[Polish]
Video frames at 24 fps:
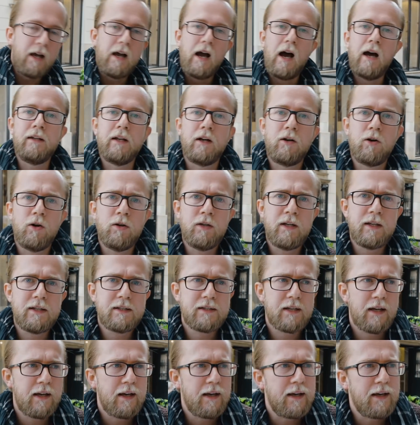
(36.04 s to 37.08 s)
A na
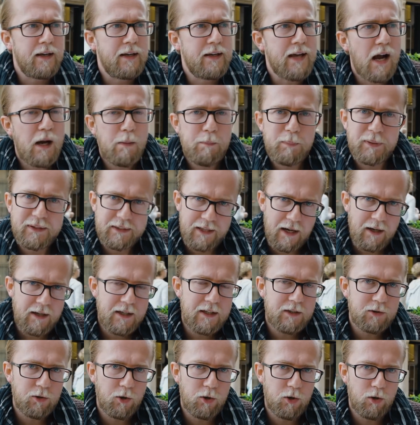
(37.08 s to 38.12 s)
koniec, jak
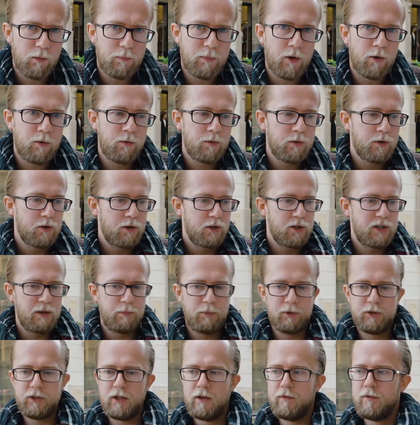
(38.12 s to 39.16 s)
ptaki to robią, że
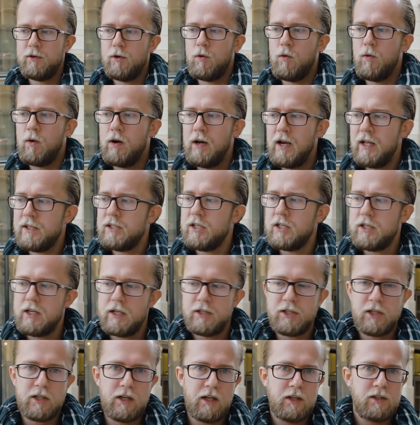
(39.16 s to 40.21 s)
potrafią lecieć,
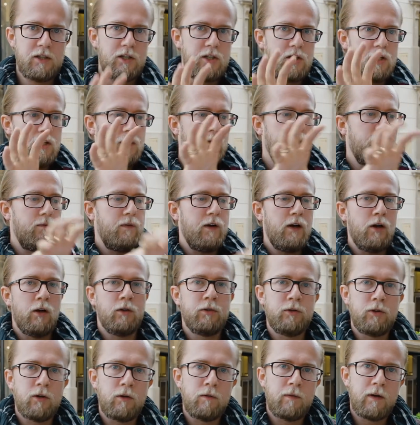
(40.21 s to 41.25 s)
lecieć, lecieć i
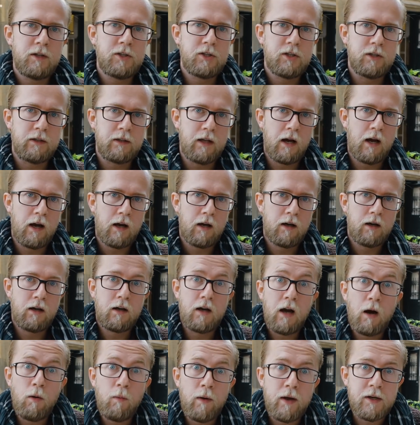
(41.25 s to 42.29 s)
wylądować na
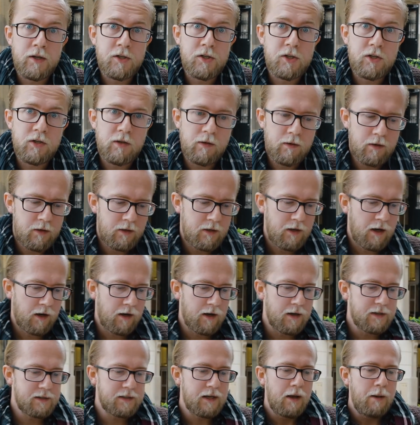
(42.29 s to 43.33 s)
gałęzi.
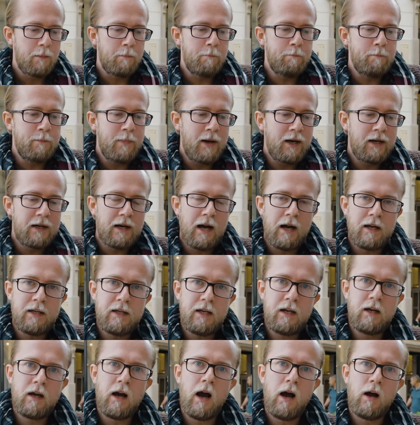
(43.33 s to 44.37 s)
Jaka jest
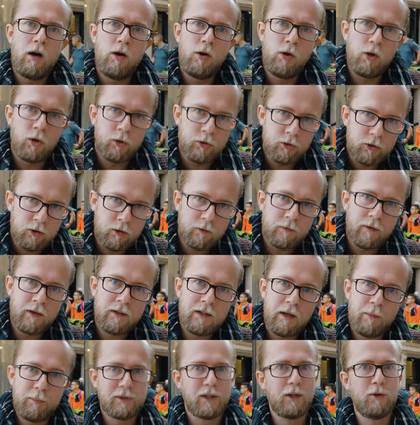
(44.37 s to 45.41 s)
mechanika
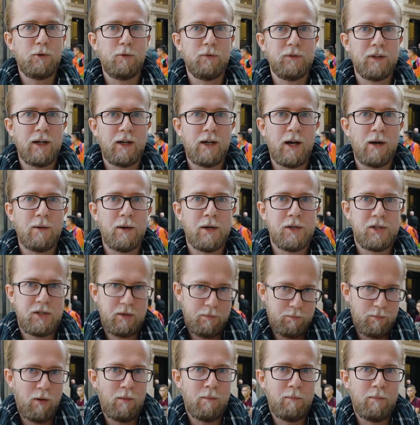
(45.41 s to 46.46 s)
lądowania ptaków na gałęzi?
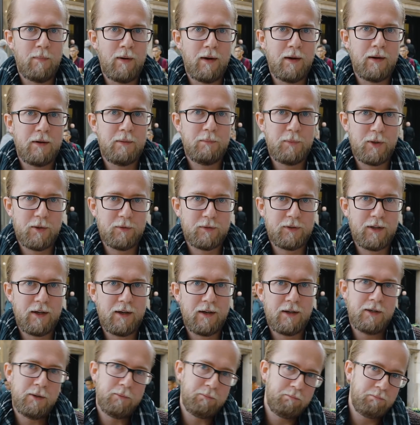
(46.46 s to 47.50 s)
Bomba,
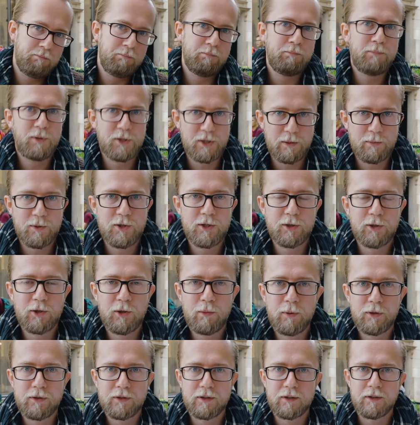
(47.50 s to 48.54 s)
prawda? Bierzemy się do
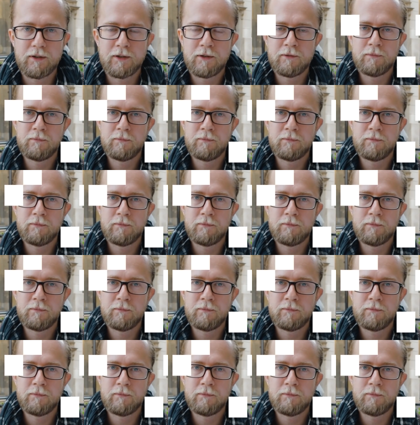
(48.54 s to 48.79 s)
roboty.